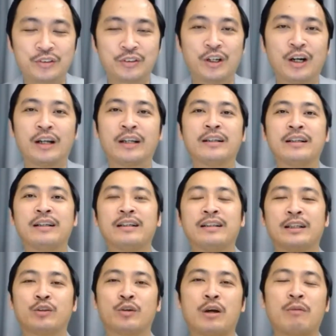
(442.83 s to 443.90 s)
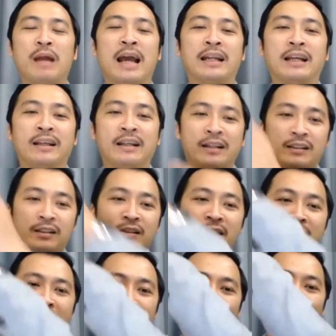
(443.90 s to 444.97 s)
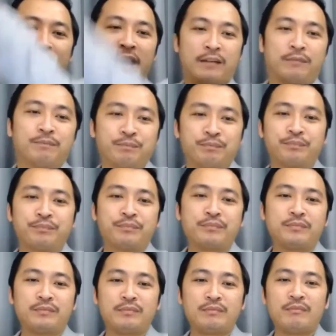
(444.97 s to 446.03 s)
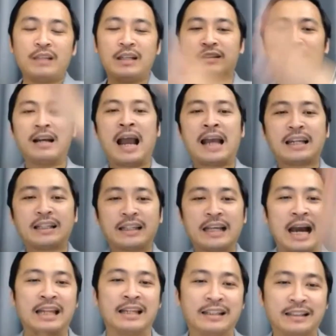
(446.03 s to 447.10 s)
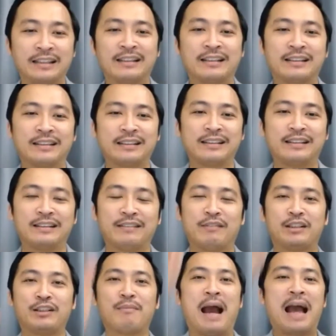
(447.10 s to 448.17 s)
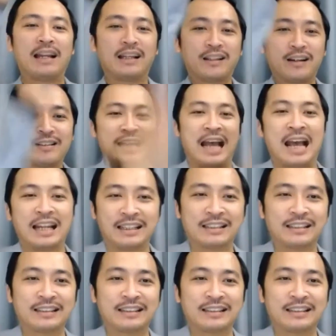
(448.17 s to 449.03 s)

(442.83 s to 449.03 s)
Rồi thì tôi đọc lại này, thứ nhất là công việc, thứ hai là tiền, và thứ ba là thời gian.